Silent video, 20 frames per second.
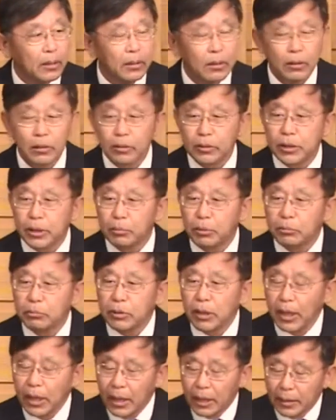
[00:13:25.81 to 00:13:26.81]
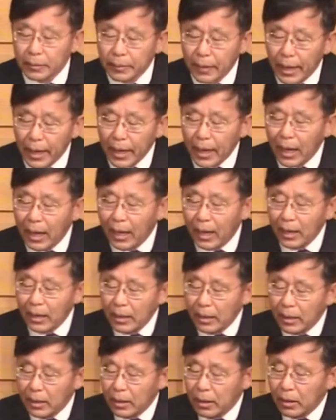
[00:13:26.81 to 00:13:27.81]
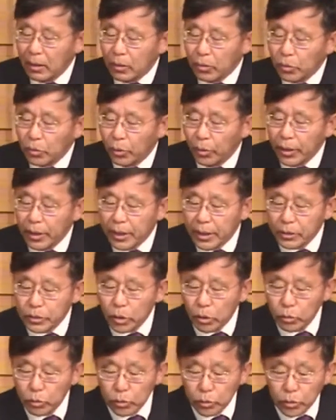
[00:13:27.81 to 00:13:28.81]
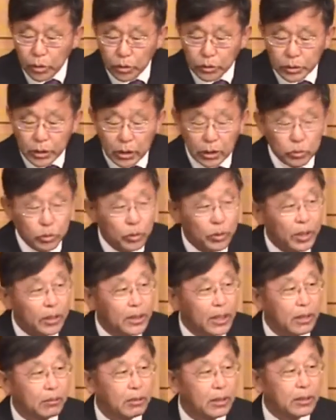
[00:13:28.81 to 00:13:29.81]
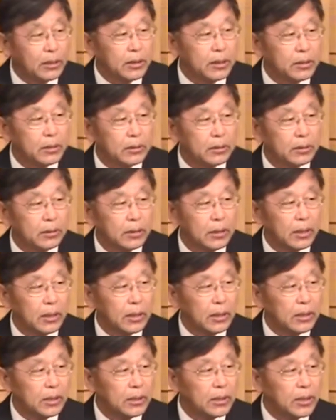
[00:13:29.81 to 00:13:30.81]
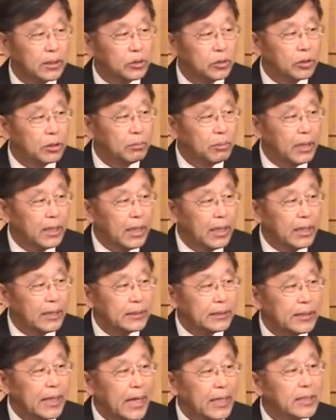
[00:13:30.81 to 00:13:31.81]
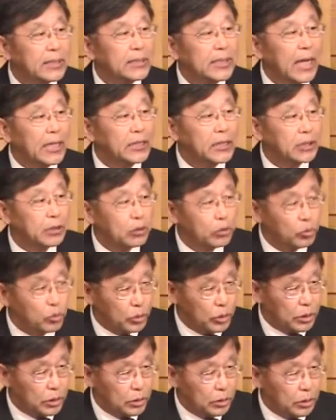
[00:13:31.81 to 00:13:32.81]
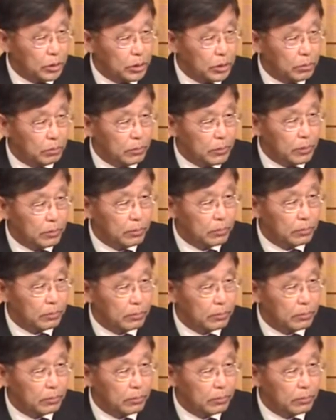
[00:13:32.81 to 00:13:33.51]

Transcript: 어떻게 보면 내가 너에게 천국 열쇠를 주겠다고 하는 것은 예수님이 자기 자신을 주시는 것입니다.